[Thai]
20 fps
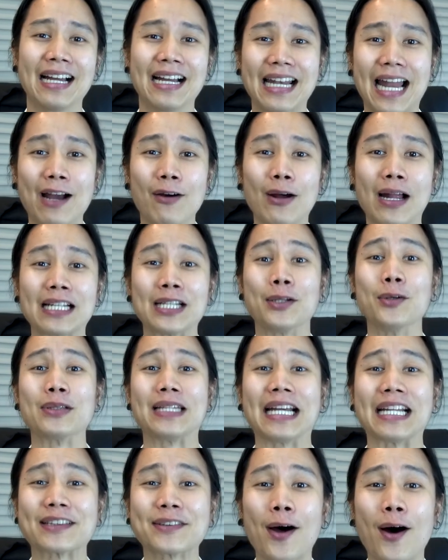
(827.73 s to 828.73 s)
หลายคนอาจจะดู
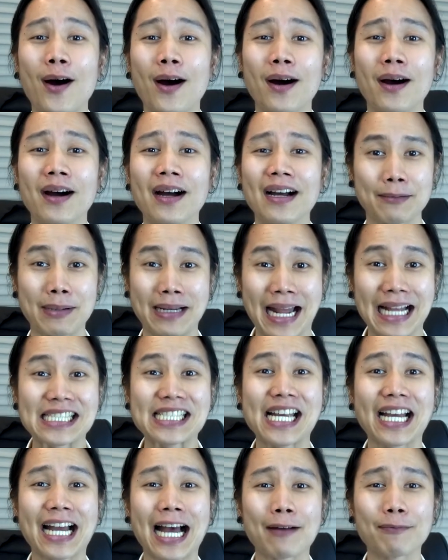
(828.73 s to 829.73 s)
ติงต้อง แต่ไม่น่า
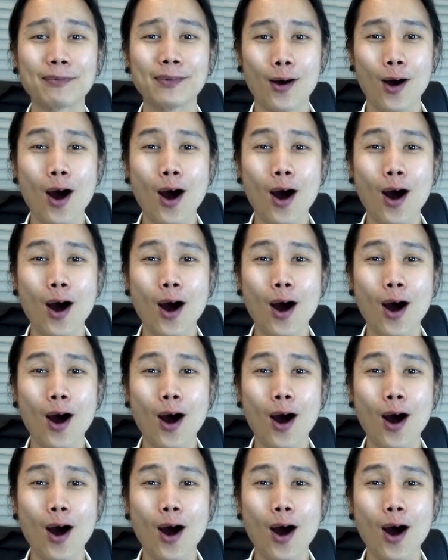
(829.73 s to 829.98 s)
เชื่อครับ